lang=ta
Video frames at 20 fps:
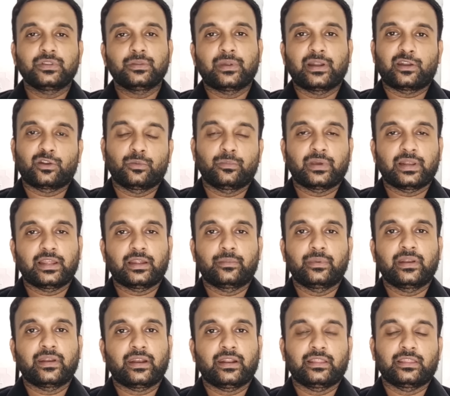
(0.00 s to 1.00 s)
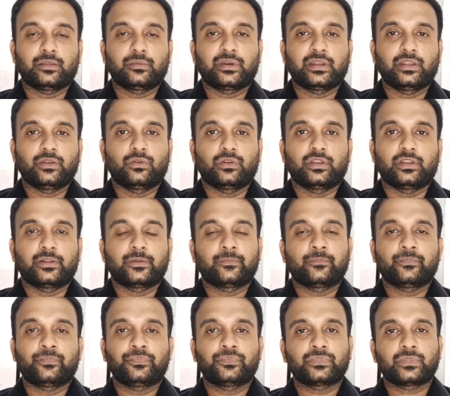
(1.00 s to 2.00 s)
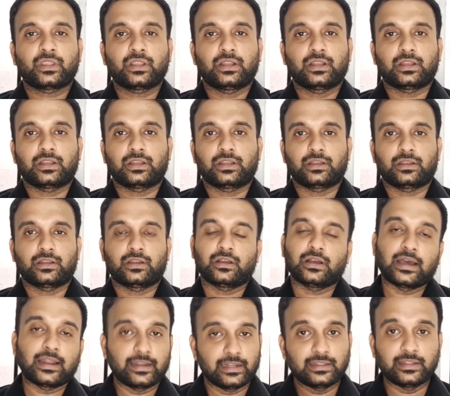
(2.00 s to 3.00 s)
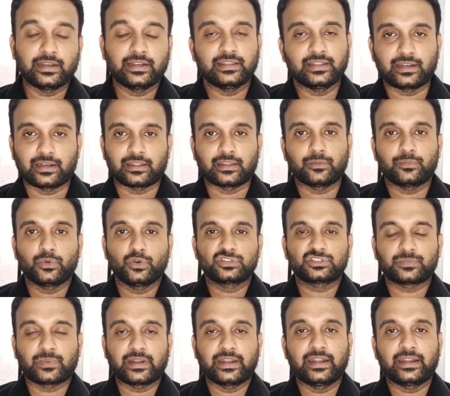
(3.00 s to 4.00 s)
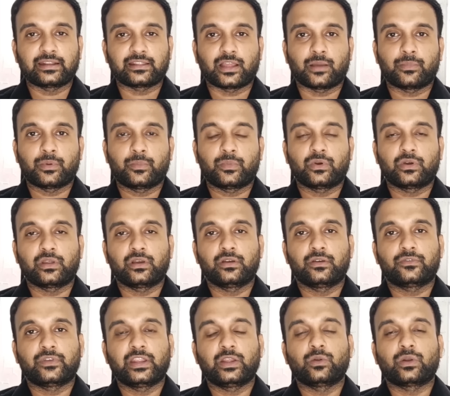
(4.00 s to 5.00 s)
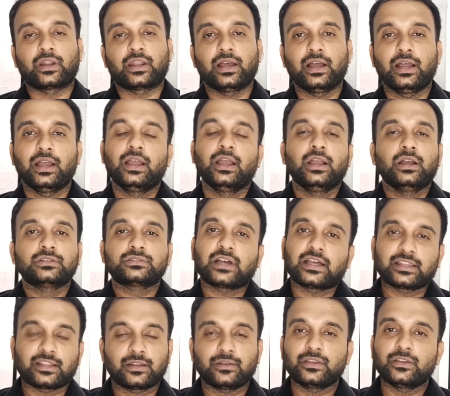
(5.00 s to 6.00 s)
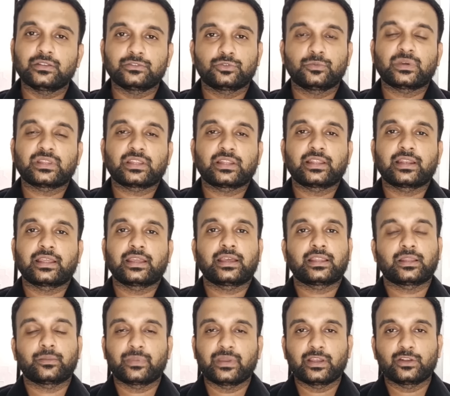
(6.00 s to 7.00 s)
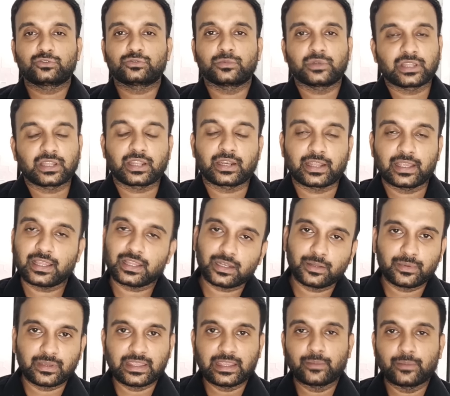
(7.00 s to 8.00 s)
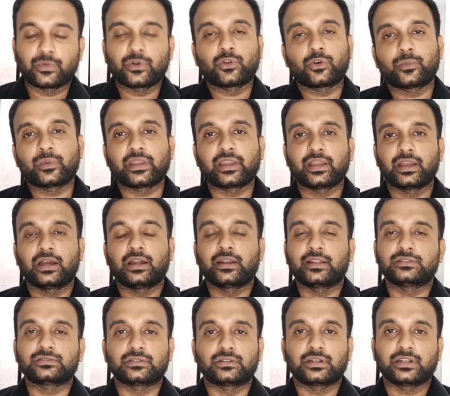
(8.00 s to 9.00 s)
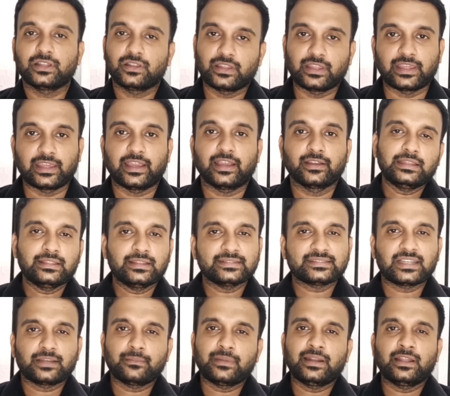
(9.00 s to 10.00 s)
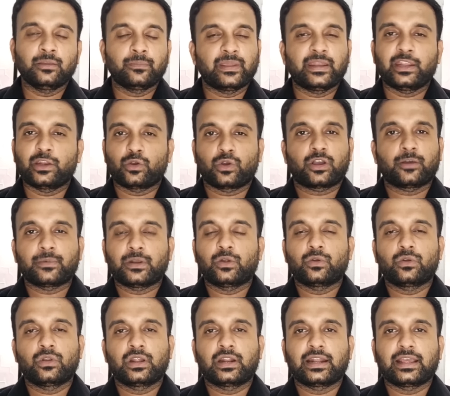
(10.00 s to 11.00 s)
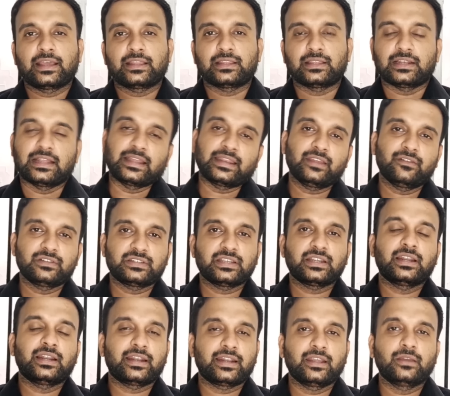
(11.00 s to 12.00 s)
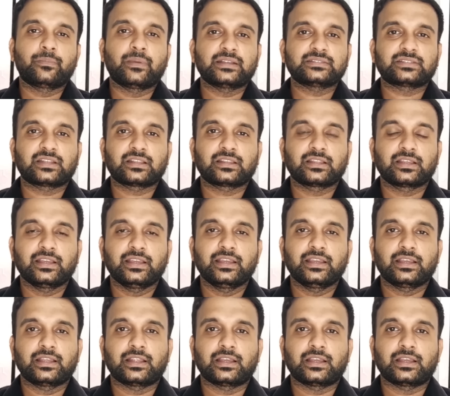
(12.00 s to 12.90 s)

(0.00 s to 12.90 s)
வந்து மற்றும் பல அப்படின்ற இந்த மாதிரி ஒரு ஆர்ட் இது எழுதிட்டு இருந்தேன் போஸ்ட் பண்ணிகிட்டு இருந்தேன் அப்பப்போ ஃப்ரீக்வெண்ட்டாக ஸோ அதான் சும்மா தானே இருக்குது அந்த பேர் சும்மா தானே இருக்குது அதை நம்ம இங்கே பண்ணுவோமே அப்படின்னு சொல்லிட்டு இங்கே இந்த செக்மெண்ட்டுக்கு பெரிய நோக்கம்லாம் ஒன்றும் கிடையாது நிறைய விஷயங்கள் இருக்குது பேசுகிறதுக்கு